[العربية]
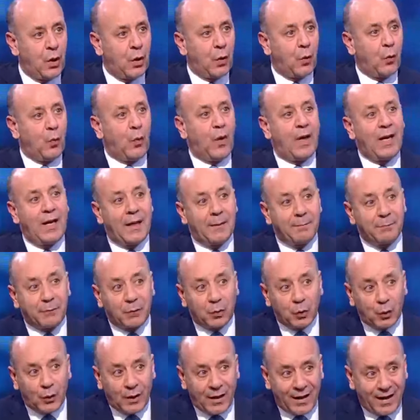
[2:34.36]
ولم
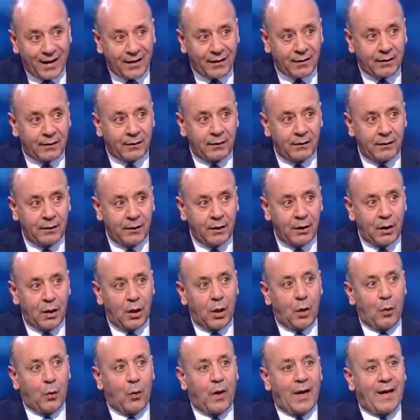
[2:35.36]
تقر
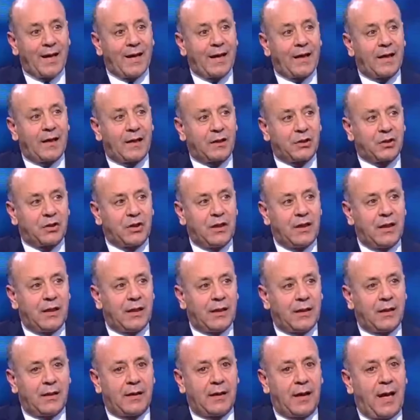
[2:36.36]
واخر شيء
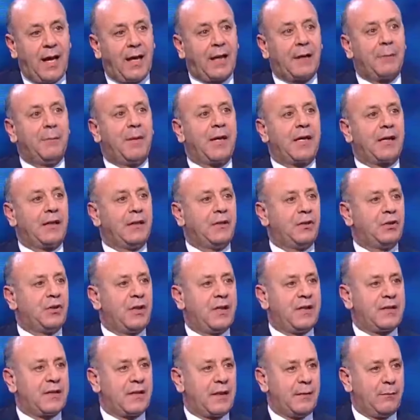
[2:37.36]
آه، اكبر
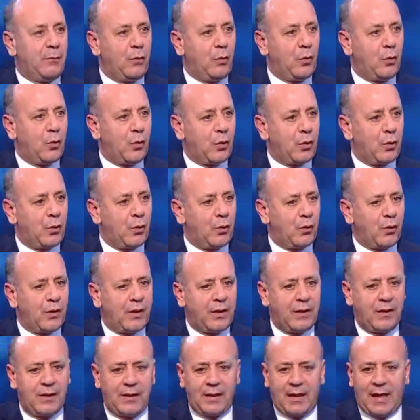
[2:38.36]
انجاز عملوه انه
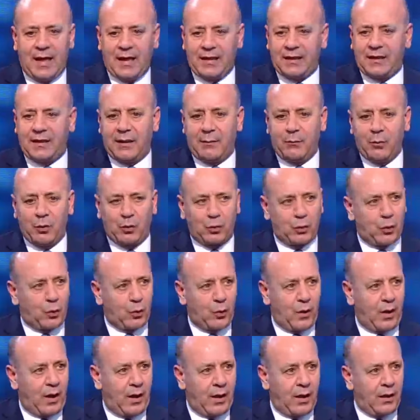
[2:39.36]
هن قدموا
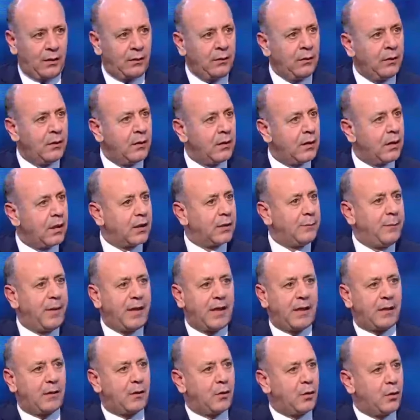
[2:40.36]
طروحات
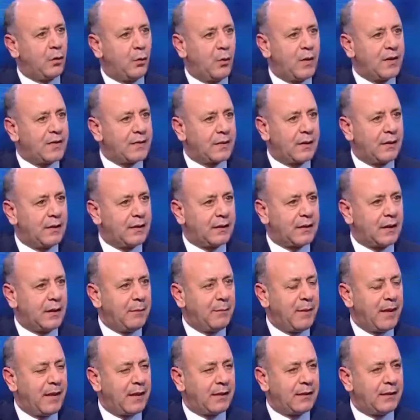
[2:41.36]
تبين انه وصلت
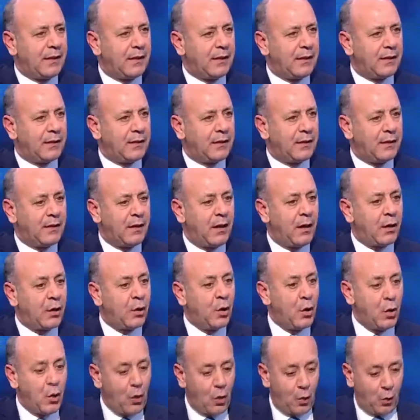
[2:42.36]
البلد للانهيار
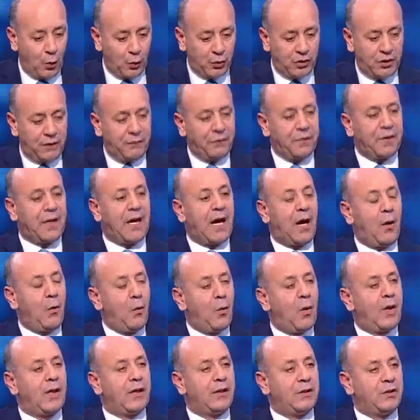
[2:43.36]
وشفنا
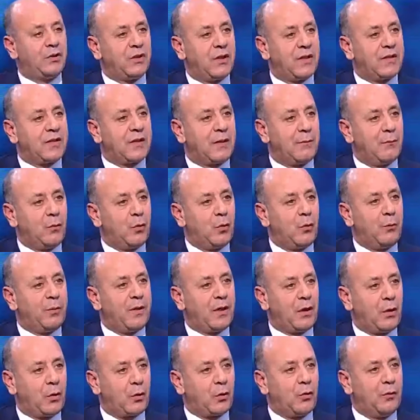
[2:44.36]
اول انجاز عملوه
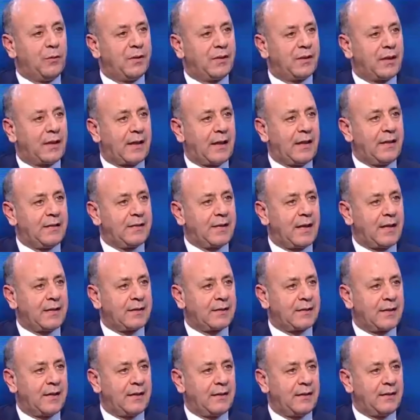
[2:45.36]
بحكومه الرئيس
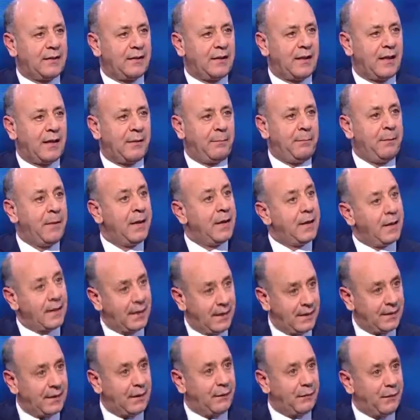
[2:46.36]
حسان دياب
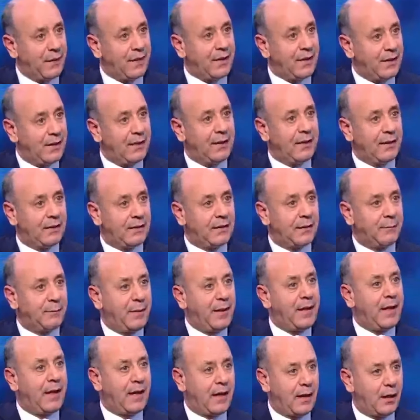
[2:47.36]
هذا الفريق اللي
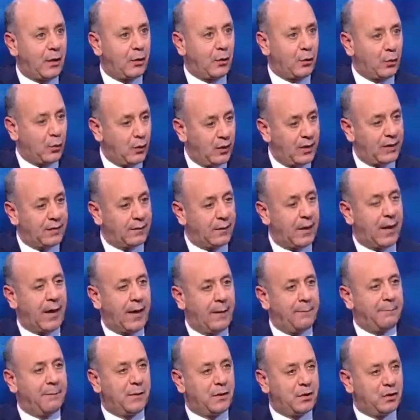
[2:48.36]
تباهى انه
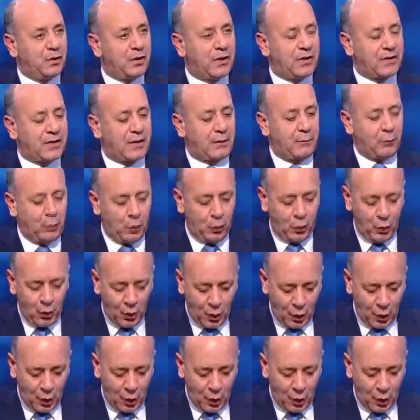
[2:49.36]
اهم انجاز عمله